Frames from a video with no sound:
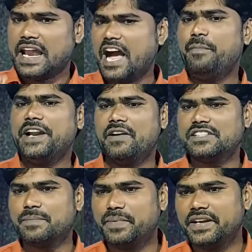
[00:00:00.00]
లాభాన్ని
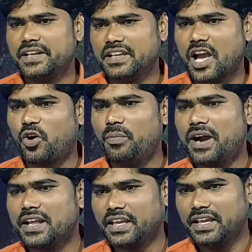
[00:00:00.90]
ఎవరు చెప్పండి యాకోబు
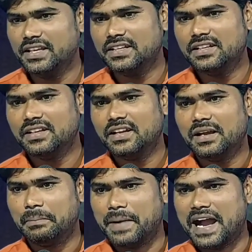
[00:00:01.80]
గారికి
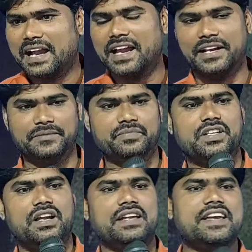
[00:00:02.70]
మాంగారు
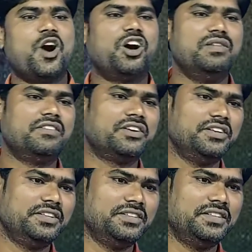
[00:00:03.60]
యాకోబ్ ఎవరు
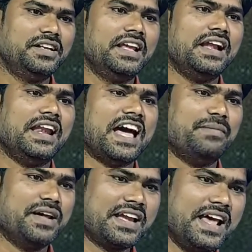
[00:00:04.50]

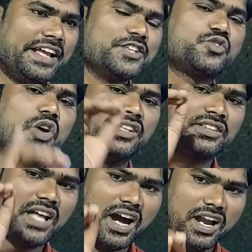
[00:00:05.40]
లాబాన్ గారికి
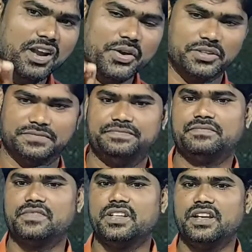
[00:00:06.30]
సొంత అల్లుడు
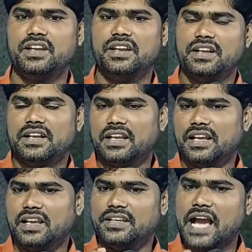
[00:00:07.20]

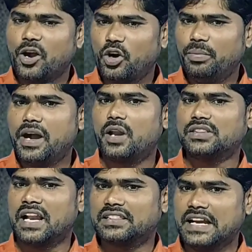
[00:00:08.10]
యాకోబ్ గారు
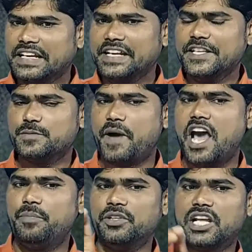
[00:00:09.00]
తన తండ్రి నుంచి
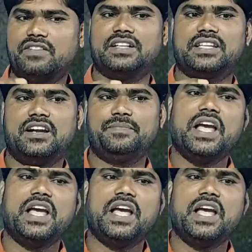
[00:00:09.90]
పారిపోయిన తర్వాత